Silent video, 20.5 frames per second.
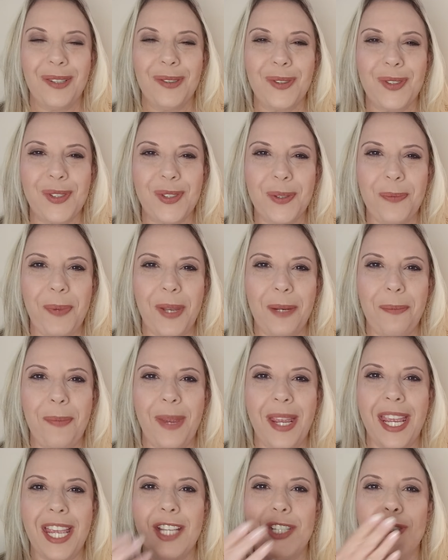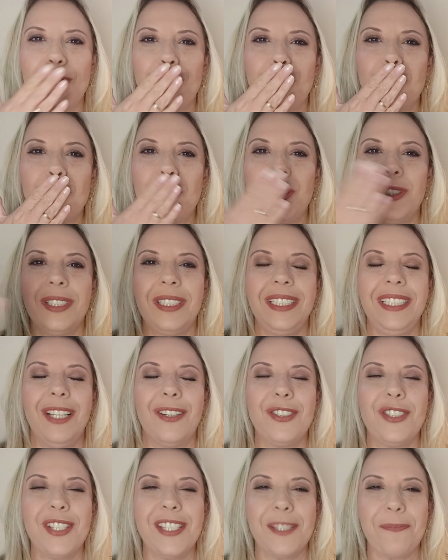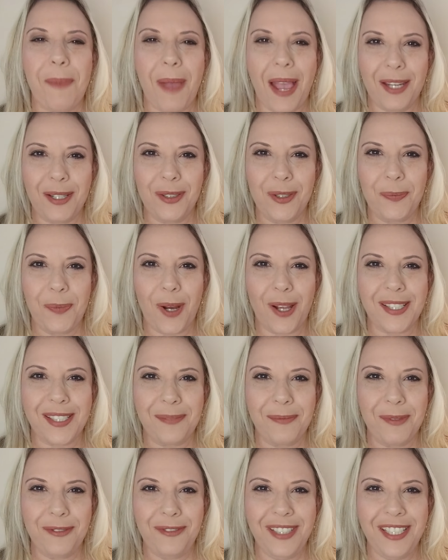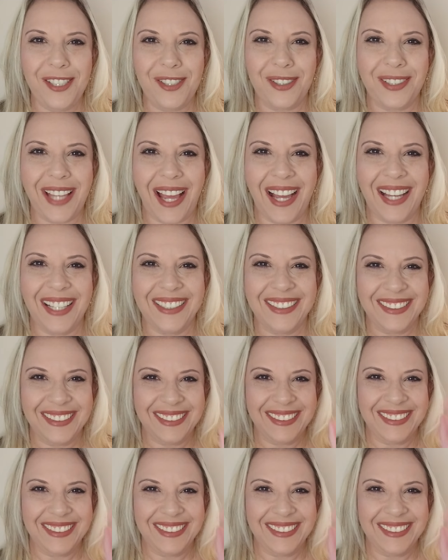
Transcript: Um super beijo e eu te espero no próximo vídeo, tá?